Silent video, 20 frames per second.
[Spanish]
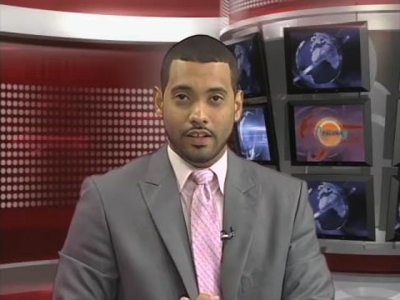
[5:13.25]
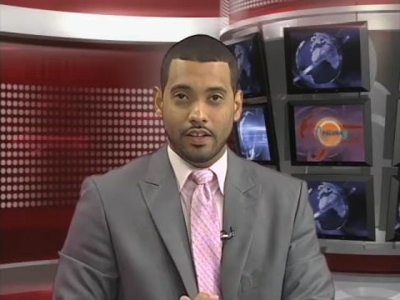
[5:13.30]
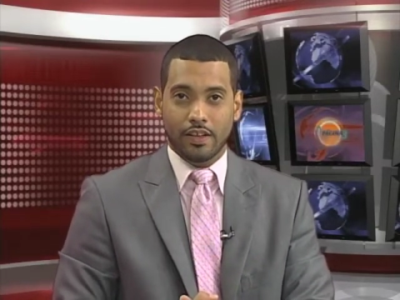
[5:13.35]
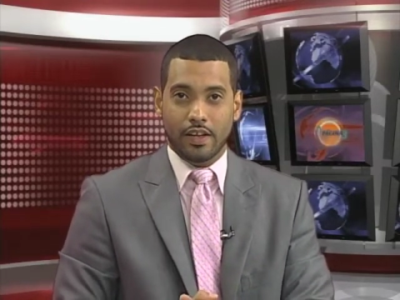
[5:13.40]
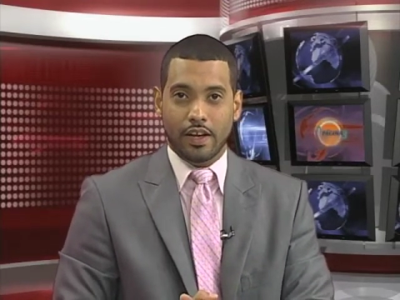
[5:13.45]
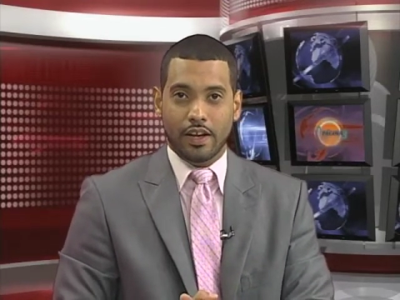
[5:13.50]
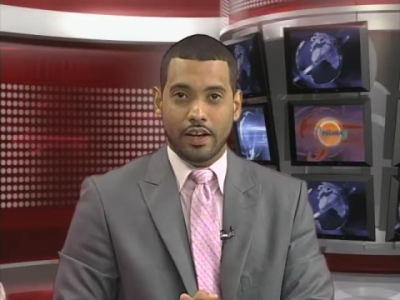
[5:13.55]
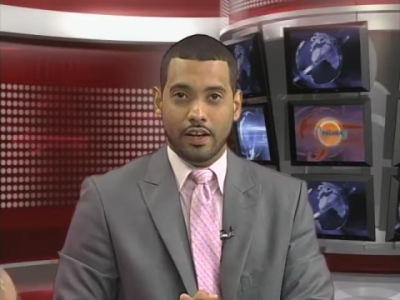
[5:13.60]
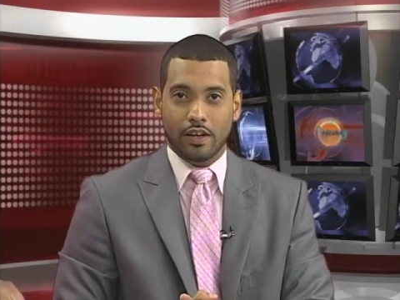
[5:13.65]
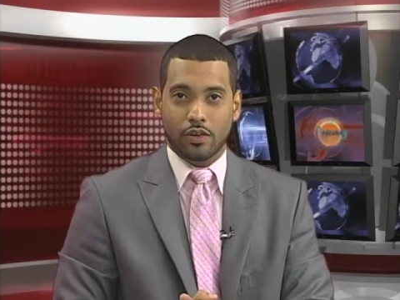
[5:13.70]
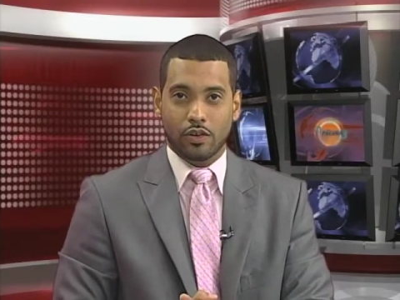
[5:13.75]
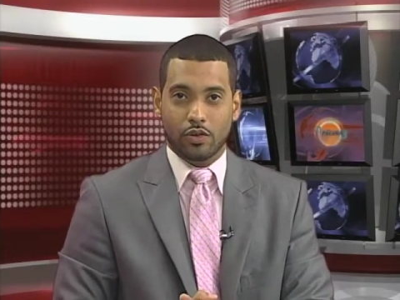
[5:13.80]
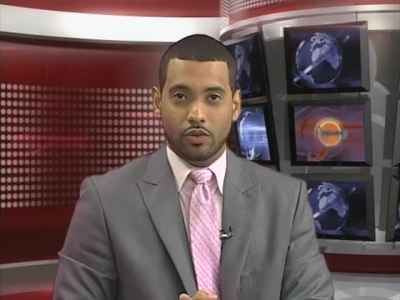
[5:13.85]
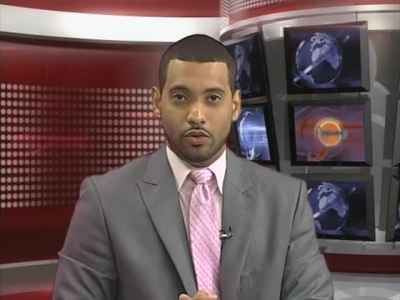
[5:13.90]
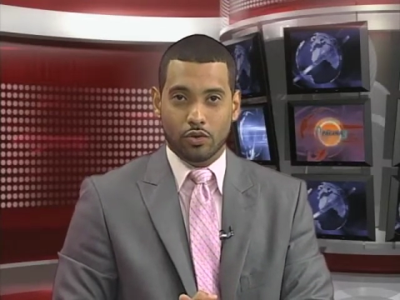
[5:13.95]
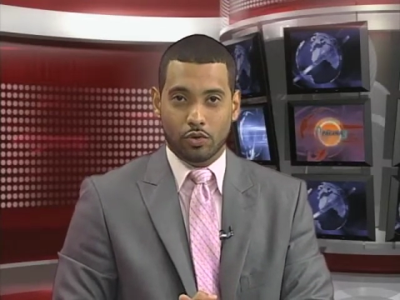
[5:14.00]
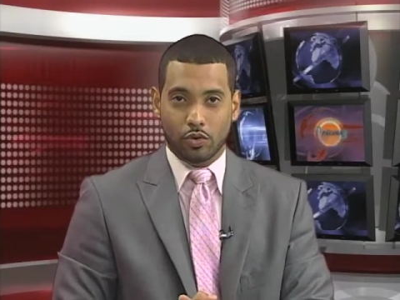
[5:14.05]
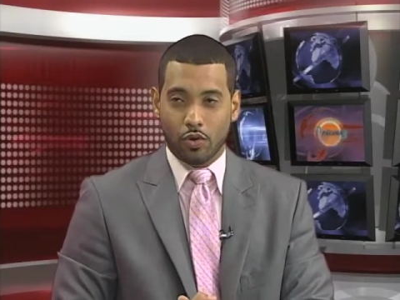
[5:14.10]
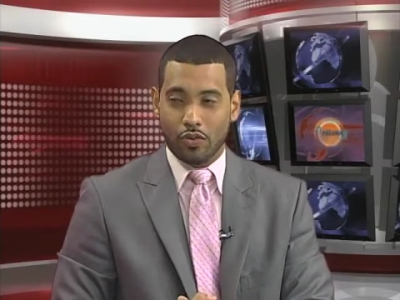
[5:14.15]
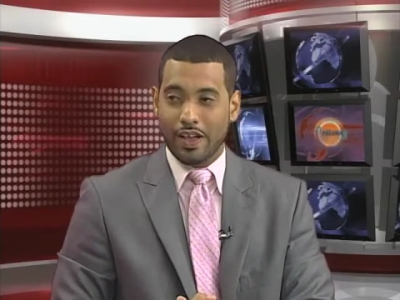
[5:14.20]
eh,
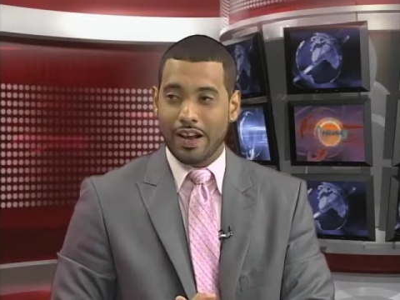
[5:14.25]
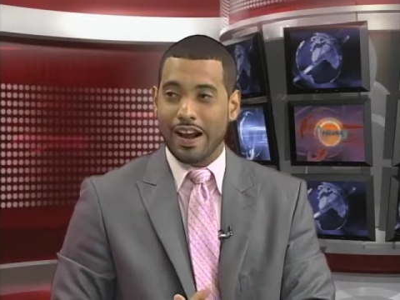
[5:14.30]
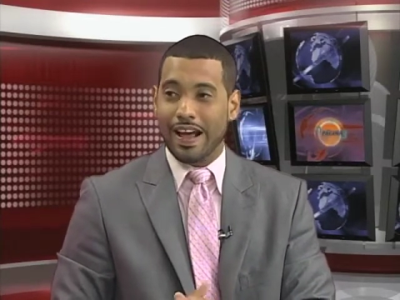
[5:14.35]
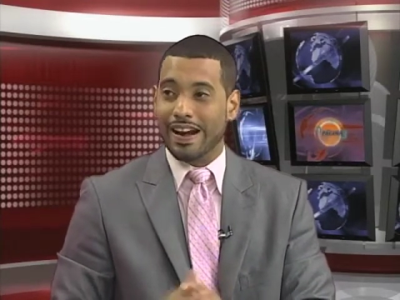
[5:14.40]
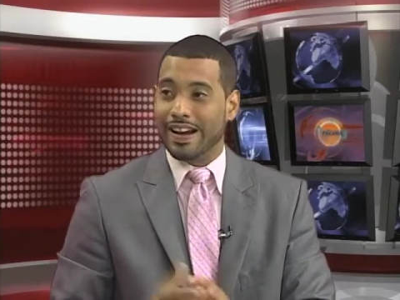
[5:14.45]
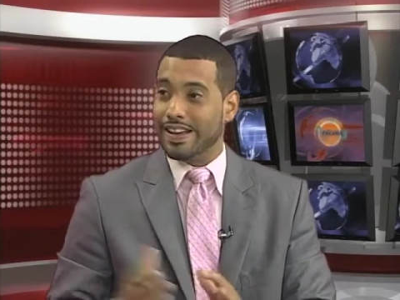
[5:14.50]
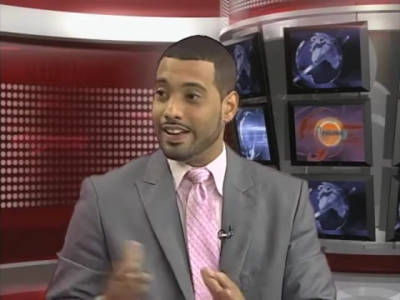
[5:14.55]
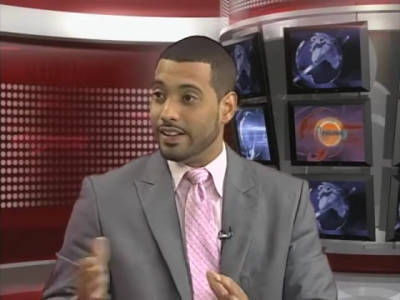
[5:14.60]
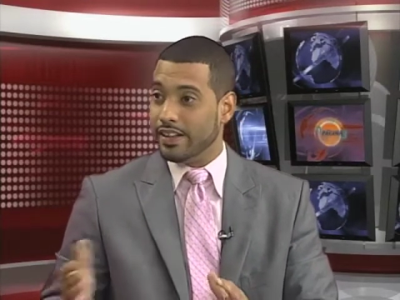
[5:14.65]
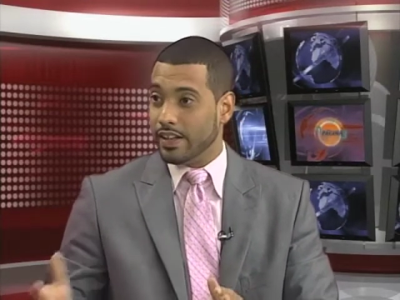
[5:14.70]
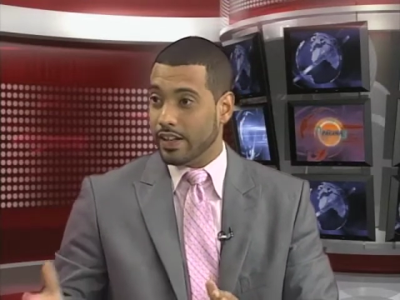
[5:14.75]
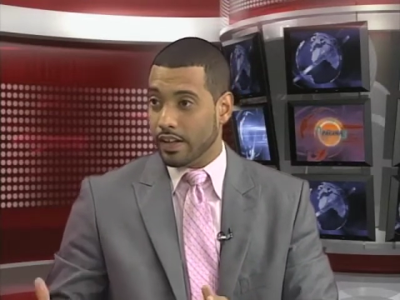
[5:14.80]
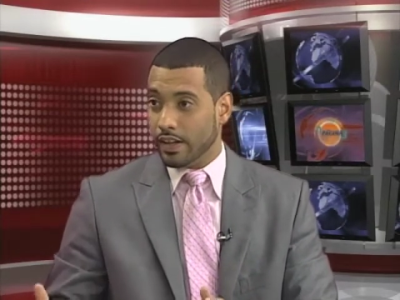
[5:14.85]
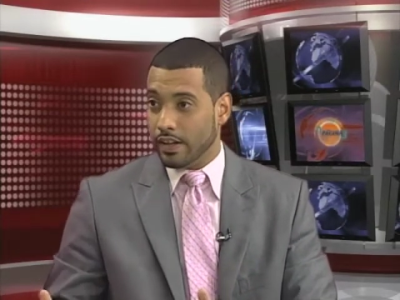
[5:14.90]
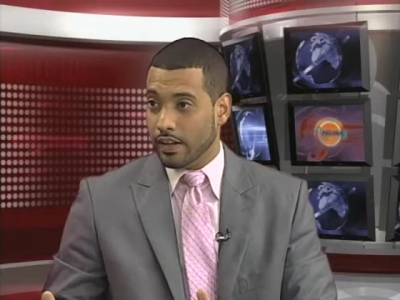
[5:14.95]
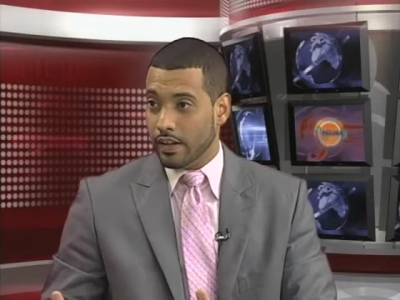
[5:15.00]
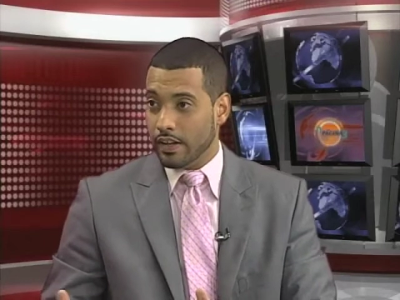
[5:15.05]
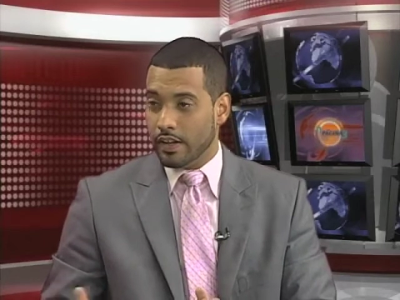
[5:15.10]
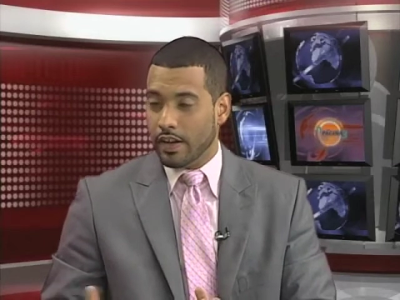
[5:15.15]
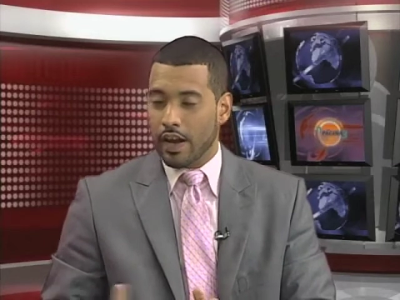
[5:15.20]
toda la línea,
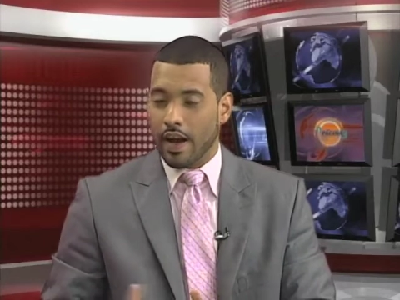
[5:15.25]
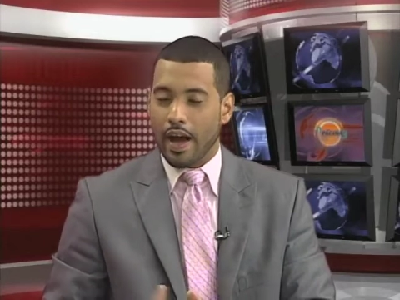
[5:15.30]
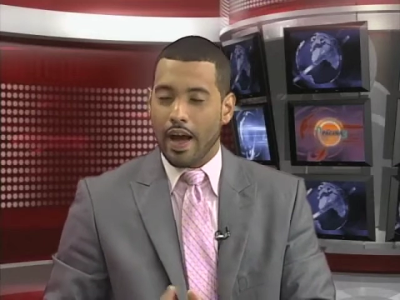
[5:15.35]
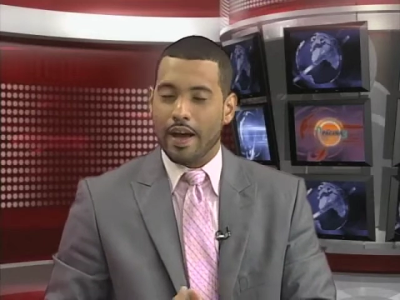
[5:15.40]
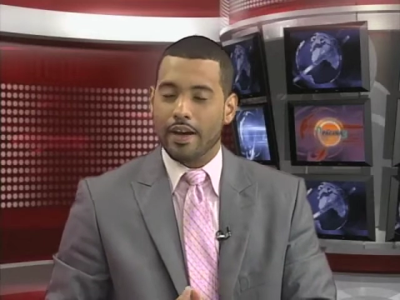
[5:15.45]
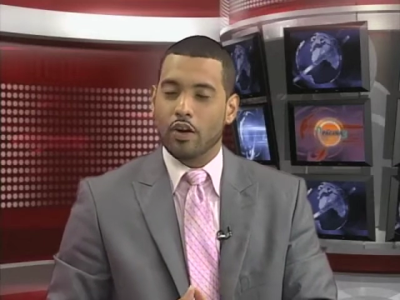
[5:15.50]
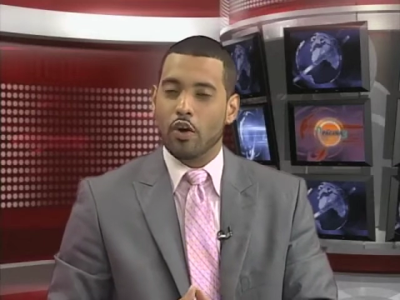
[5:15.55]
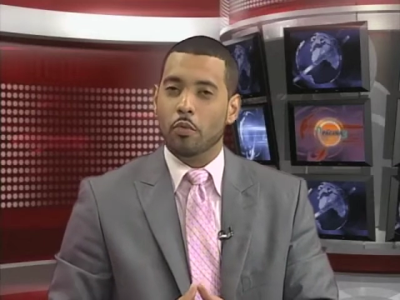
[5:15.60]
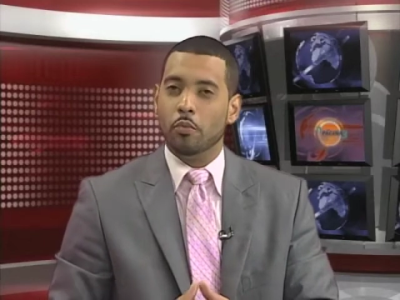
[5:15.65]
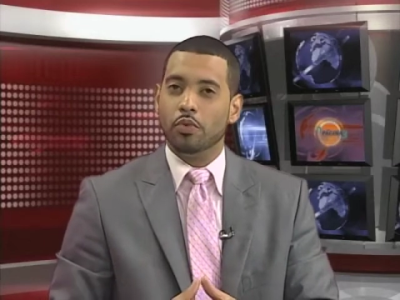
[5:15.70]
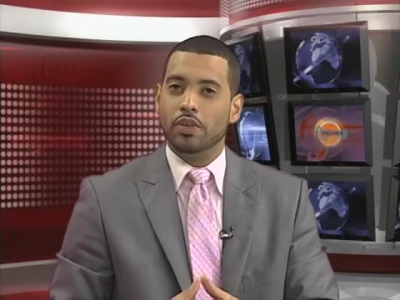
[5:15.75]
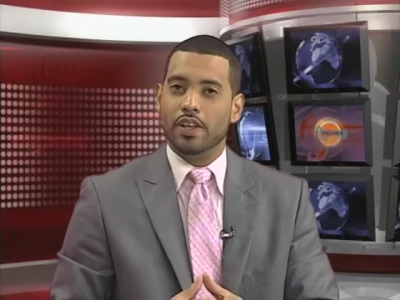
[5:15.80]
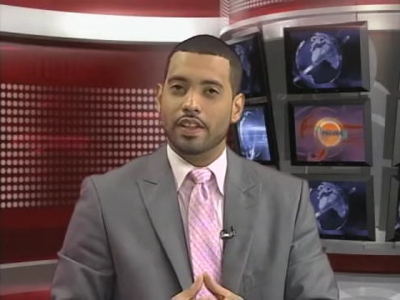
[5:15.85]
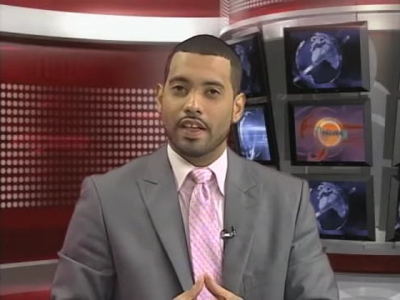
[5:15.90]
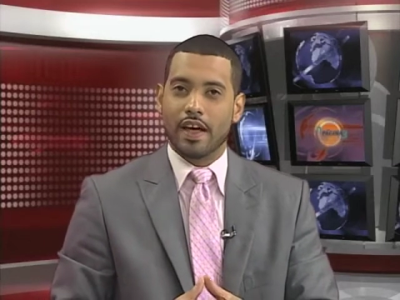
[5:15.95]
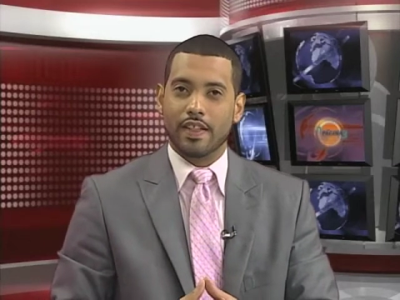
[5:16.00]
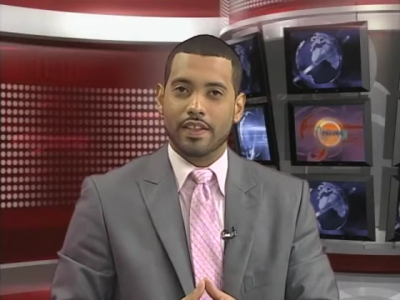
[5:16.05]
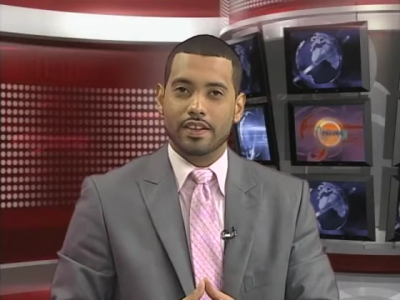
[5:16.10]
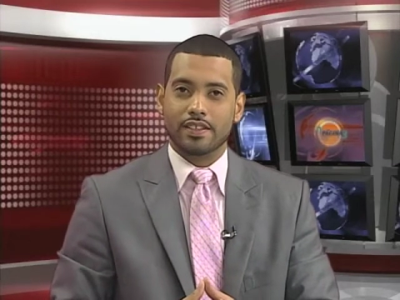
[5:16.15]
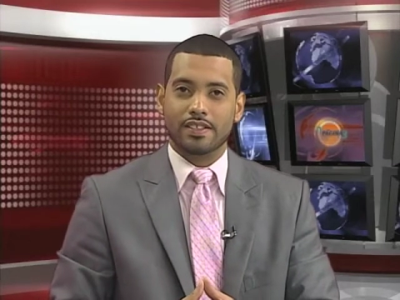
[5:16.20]
hay
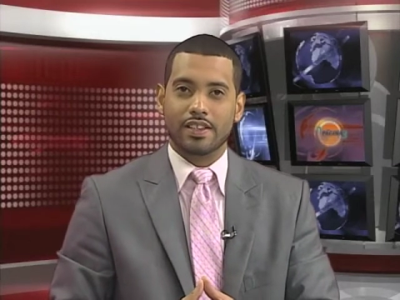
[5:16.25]
comunidades